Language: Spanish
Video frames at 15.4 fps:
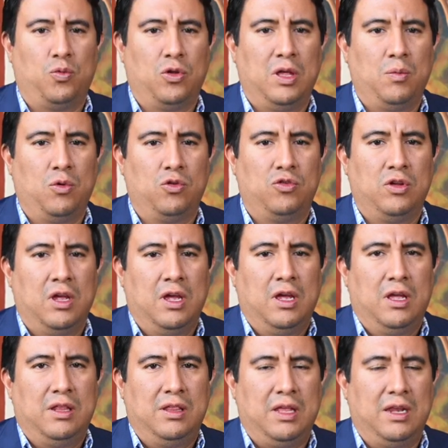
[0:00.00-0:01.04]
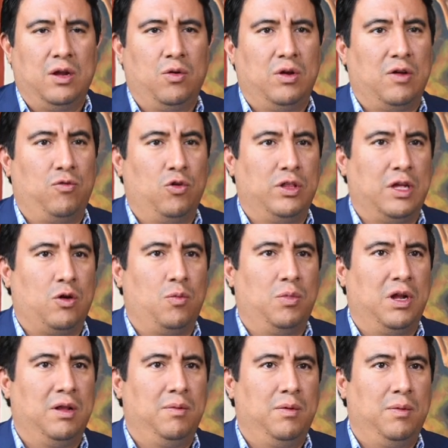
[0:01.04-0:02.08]
podemos tener una flota
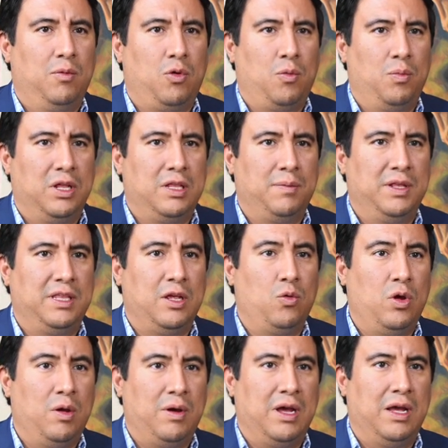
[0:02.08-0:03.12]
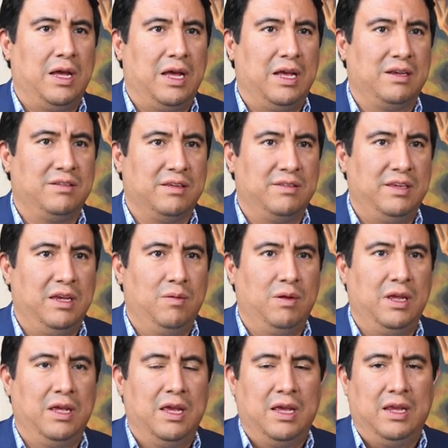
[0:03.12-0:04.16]
completamente nueva,
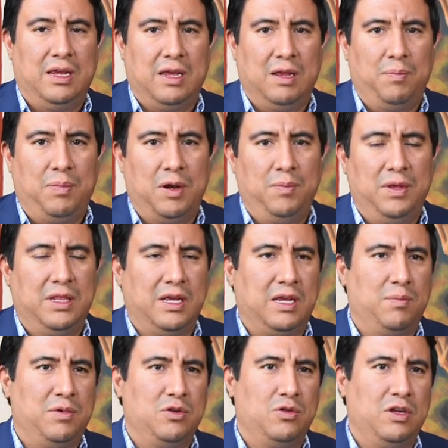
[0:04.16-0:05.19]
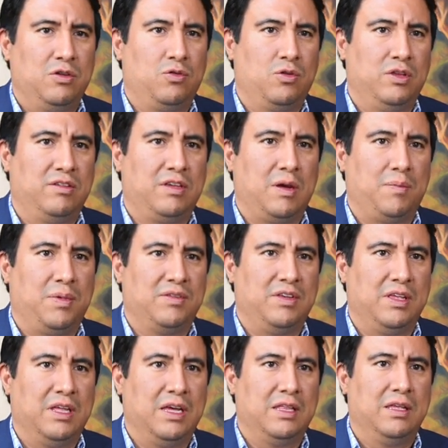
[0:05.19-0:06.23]
accesible, que permita que personas con
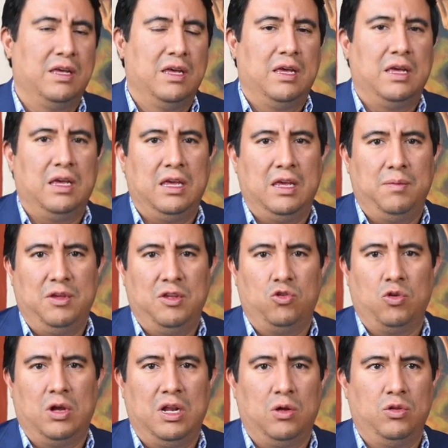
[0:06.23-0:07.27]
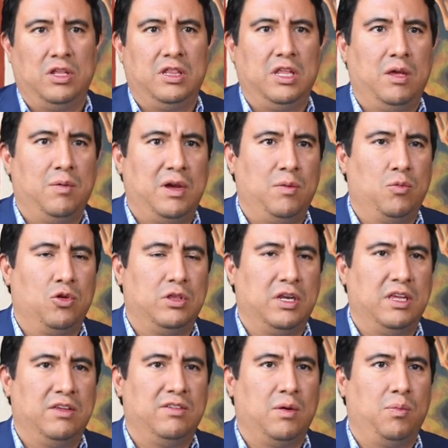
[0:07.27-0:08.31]
discapacidad eh, visual, auditiva y
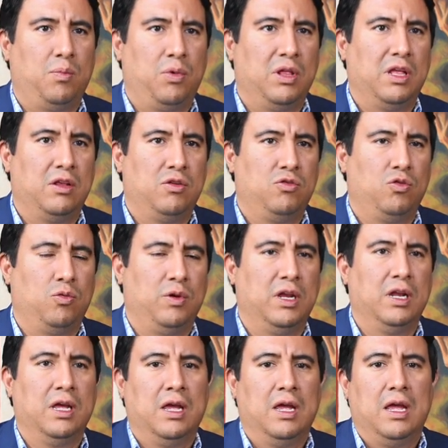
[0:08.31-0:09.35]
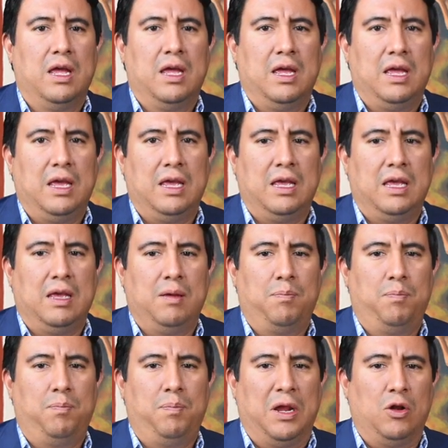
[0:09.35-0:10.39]
motriz puedan subir,
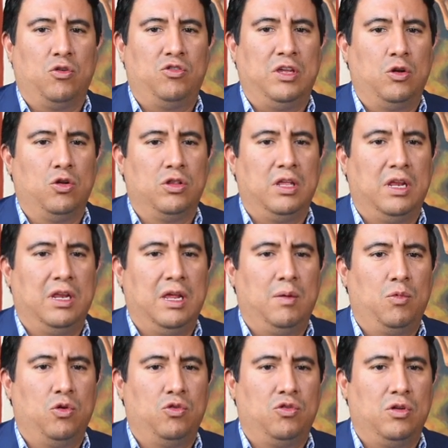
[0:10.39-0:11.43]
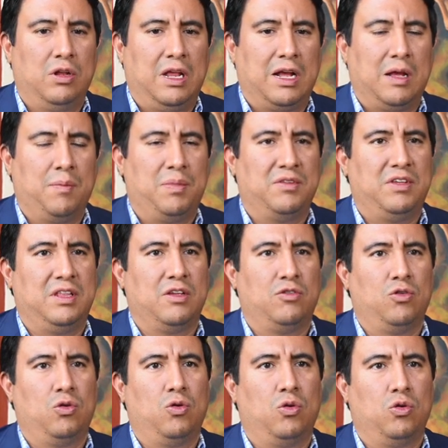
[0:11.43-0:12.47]
eh, pero si no tenemos la
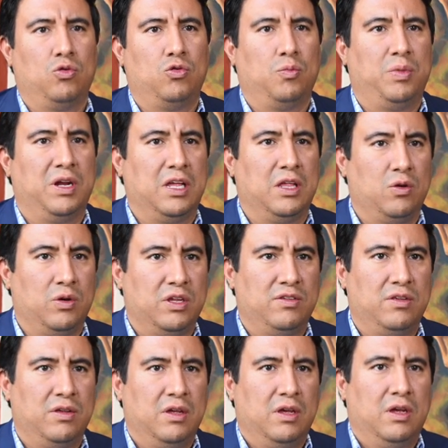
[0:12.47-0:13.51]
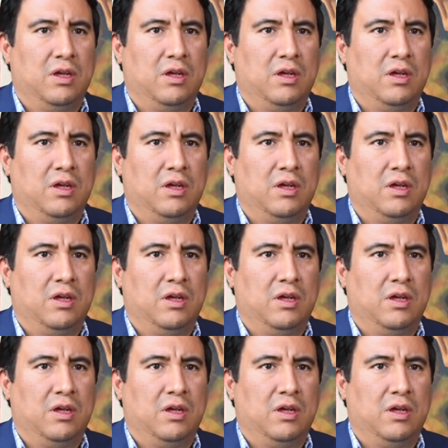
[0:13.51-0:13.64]
capacitación con los operadores,